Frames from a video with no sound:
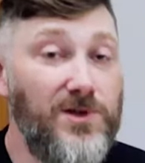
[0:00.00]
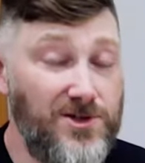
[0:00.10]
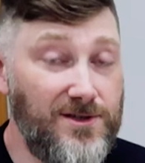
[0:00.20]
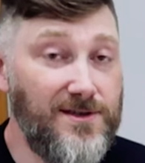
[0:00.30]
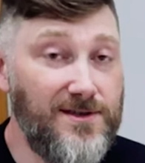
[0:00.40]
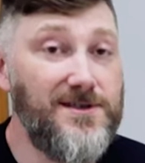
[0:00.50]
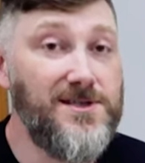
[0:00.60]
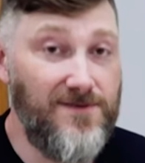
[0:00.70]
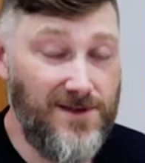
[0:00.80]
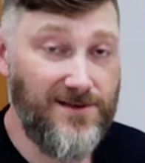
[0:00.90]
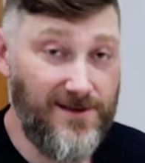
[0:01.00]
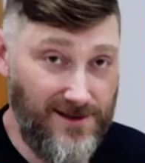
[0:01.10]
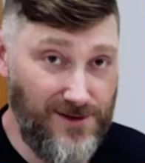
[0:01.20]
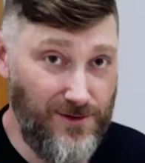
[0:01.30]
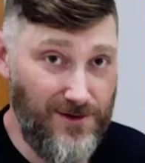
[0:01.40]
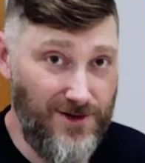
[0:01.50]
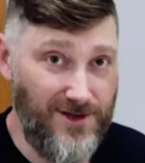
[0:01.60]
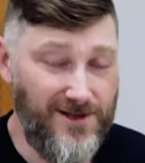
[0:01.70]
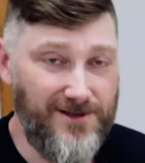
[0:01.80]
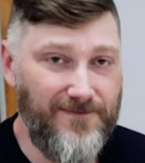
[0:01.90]
Печи-то действительно
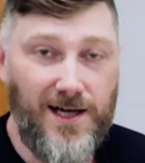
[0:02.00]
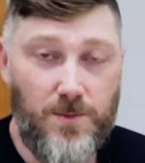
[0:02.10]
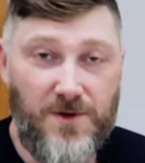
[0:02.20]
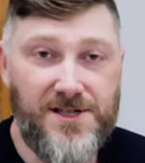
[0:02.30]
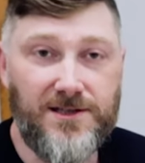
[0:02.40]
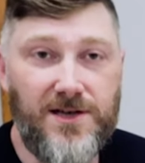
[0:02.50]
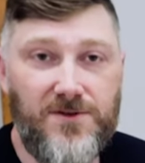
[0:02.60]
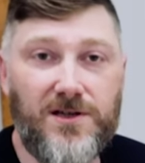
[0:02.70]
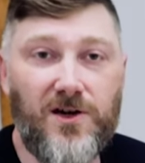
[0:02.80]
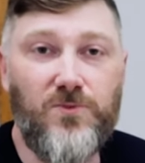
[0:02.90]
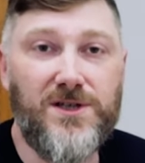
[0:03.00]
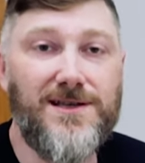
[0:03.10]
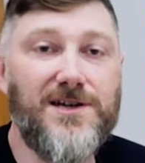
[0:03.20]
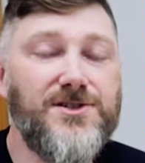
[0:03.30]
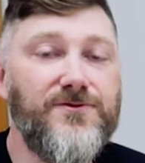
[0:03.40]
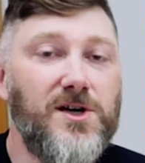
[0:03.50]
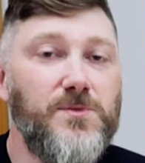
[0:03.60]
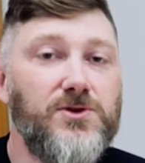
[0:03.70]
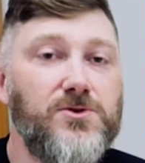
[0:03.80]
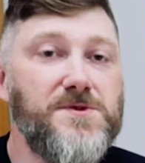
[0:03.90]
стоящие. Обо всех новинках мы также
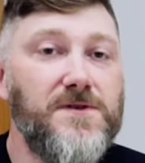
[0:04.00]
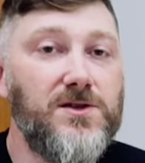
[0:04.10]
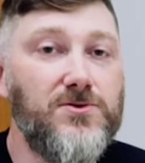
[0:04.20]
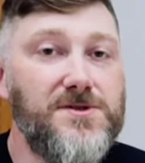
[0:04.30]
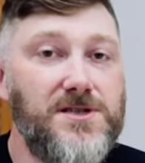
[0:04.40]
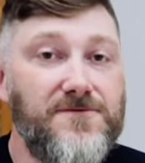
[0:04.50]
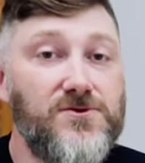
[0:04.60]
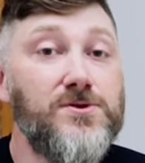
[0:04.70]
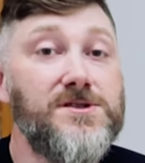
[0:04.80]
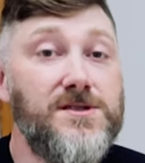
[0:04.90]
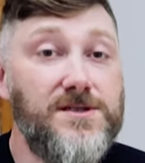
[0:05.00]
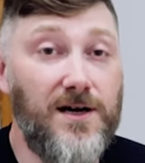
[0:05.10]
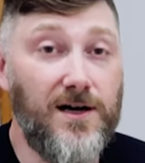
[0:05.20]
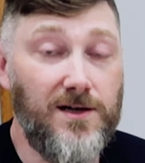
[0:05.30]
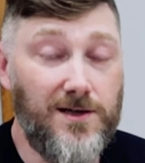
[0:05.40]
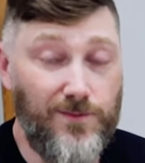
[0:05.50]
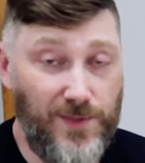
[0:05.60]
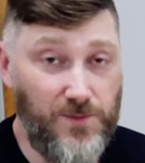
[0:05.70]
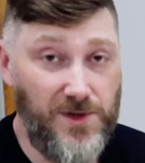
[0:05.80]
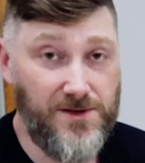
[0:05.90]
информируем своих друзей в соцсетях.
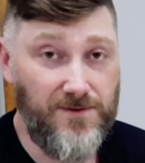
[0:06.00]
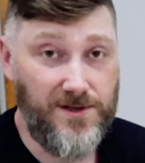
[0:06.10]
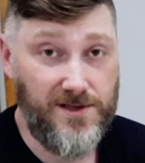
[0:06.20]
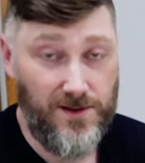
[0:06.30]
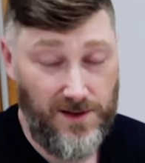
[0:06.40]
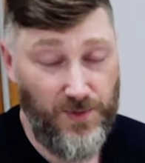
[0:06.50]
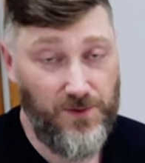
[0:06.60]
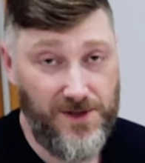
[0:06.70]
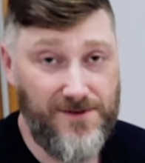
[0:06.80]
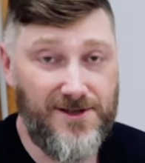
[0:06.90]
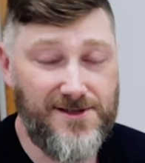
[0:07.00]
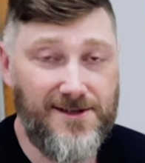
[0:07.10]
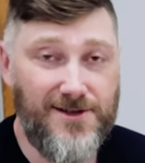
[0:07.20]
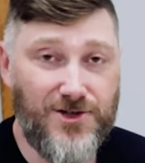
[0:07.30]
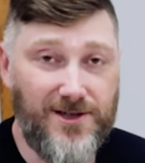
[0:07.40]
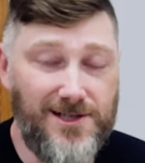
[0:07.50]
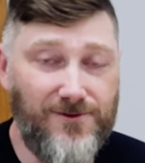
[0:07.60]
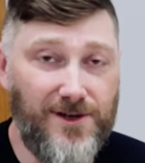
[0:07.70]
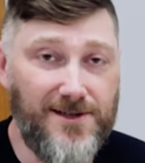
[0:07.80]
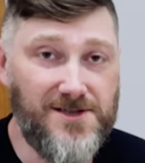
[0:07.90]
Подписывайтесь и подписывайтесь на наш
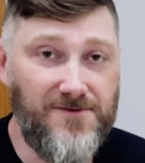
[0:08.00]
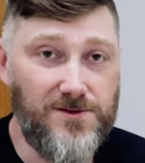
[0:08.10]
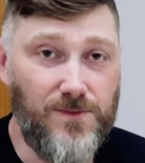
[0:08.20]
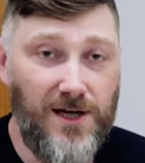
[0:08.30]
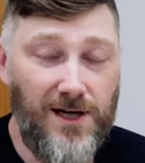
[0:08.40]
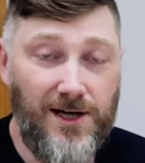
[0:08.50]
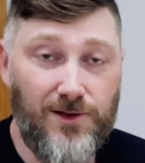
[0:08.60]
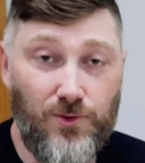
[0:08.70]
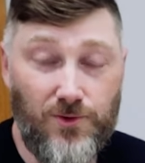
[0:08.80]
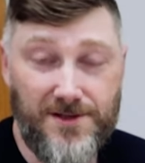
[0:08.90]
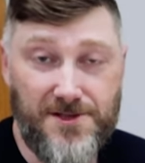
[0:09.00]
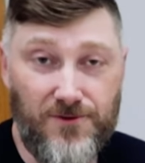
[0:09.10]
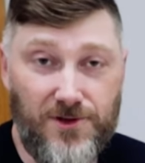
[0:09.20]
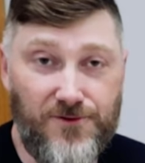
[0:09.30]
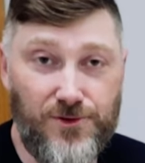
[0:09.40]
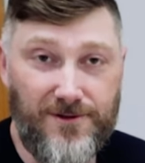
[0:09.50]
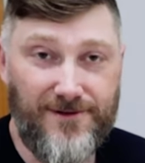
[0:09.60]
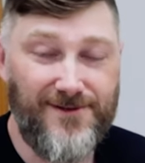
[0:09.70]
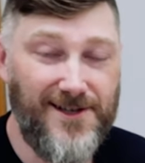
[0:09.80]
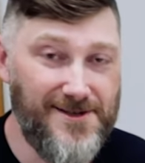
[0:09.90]
канал Farnax Film. Ну а на сегодня
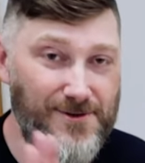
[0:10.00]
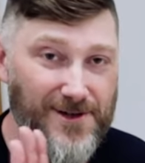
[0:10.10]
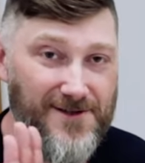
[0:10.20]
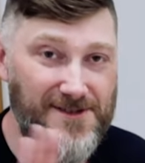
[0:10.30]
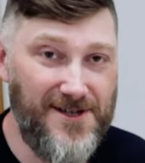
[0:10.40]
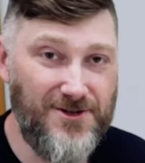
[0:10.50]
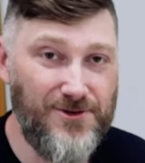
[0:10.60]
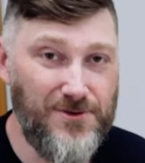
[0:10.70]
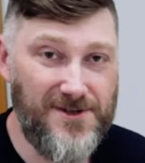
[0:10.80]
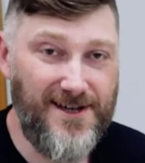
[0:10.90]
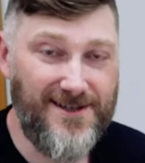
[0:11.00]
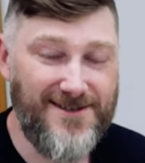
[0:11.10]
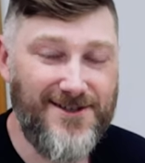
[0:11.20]
все. До скорой встречи, друзья.